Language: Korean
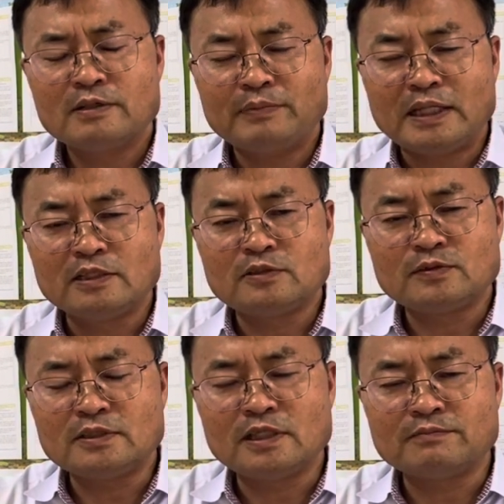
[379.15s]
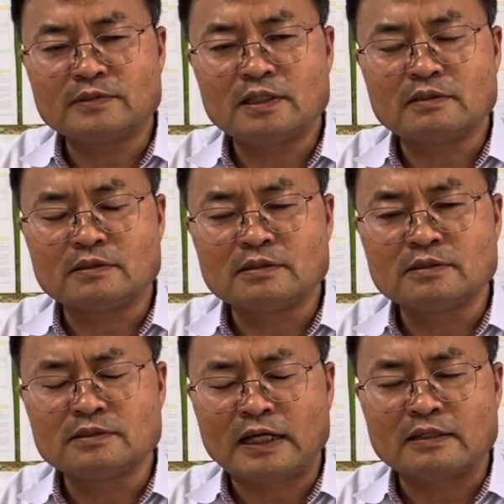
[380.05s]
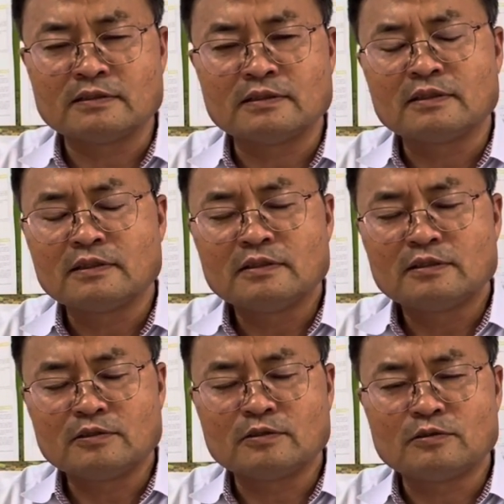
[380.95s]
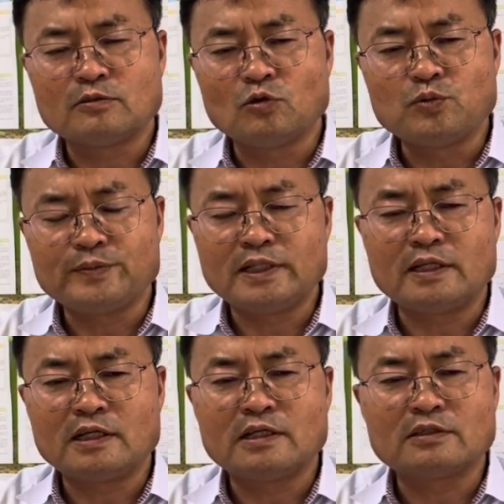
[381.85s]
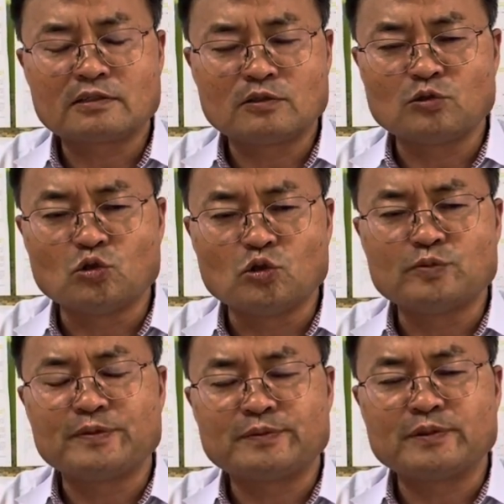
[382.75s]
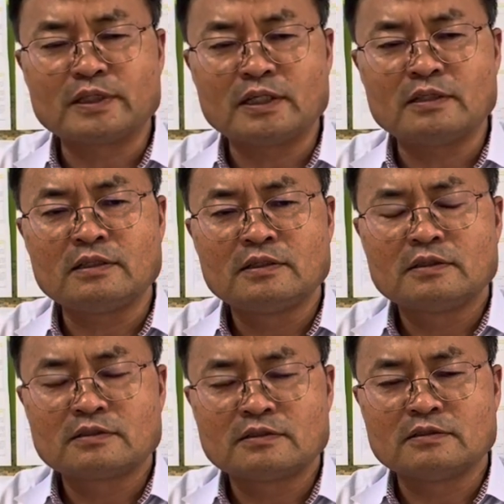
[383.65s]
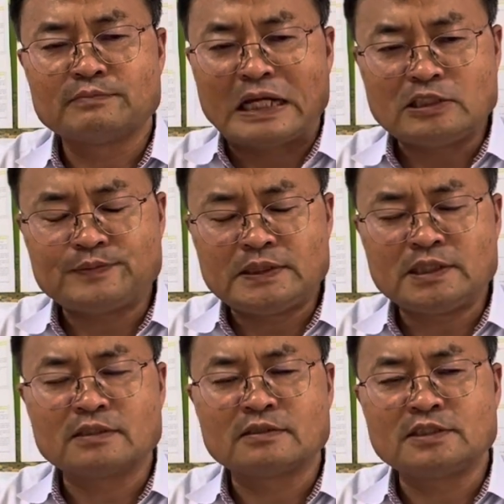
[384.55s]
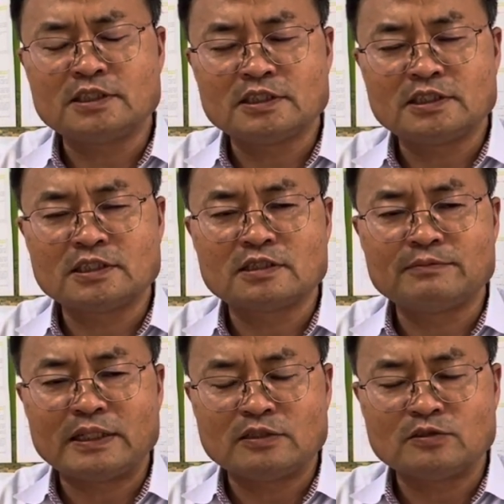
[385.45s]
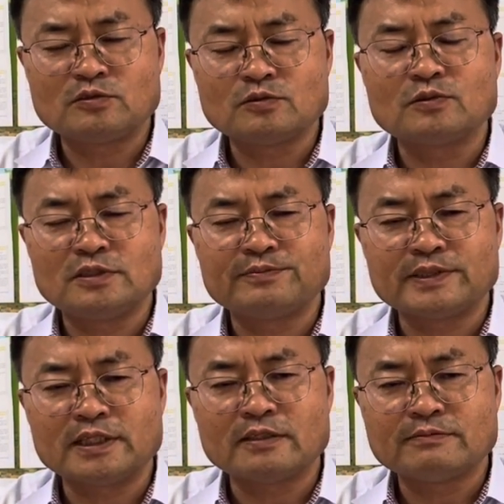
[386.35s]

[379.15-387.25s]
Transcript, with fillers: 만들어주기 때문에 어느 다른 어, 로펌이나 또 노후법인보다 그 맞춤식 그 취업 규칙을 만들어주고 있습니다.